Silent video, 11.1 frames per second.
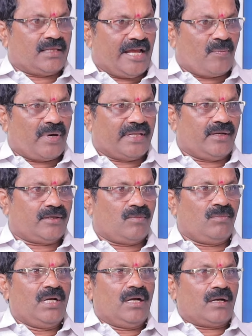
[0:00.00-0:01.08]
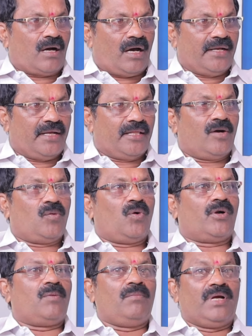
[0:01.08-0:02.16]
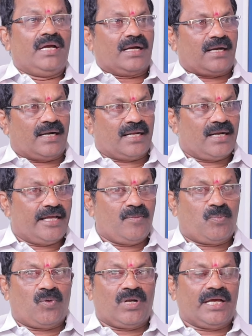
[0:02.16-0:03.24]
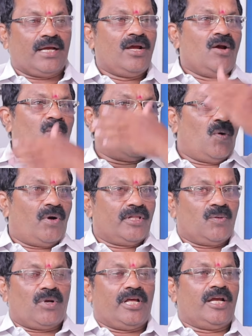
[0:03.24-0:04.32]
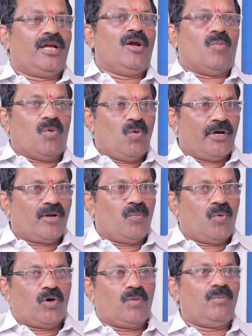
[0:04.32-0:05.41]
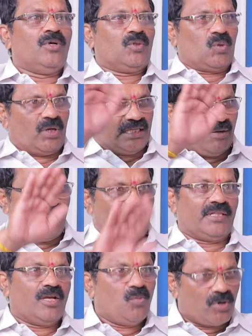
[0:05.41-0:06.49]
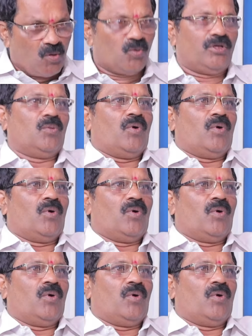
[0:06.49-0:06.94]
நிலைப்பாடு இருக்கும் காகித ஓடம் கடலலை போலே போவது போல மூவரும் போகும் துணைக்க வேண்டாம் திமுகவும் கூட்டு